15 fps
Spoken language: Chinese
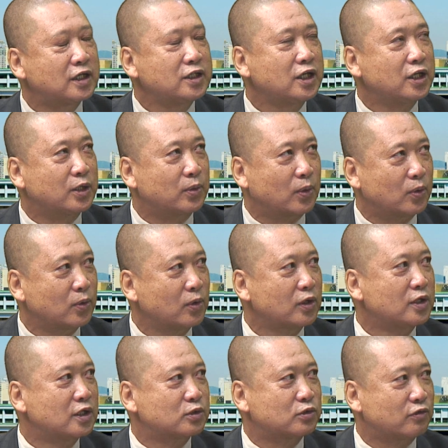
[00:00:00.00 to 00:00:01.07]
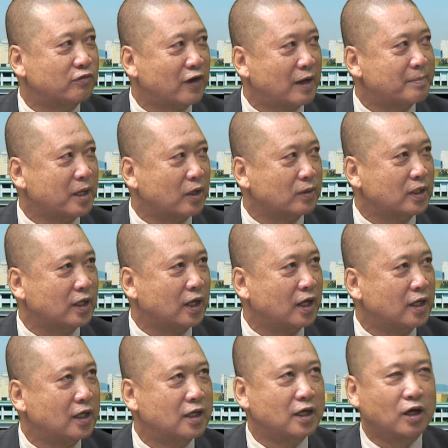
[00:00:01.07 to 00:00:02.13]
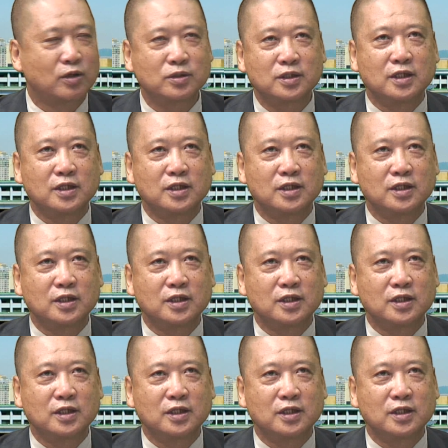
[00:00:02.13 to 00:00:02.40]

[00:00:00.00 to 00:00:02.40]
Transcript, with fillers: 郑义溶所发表的。然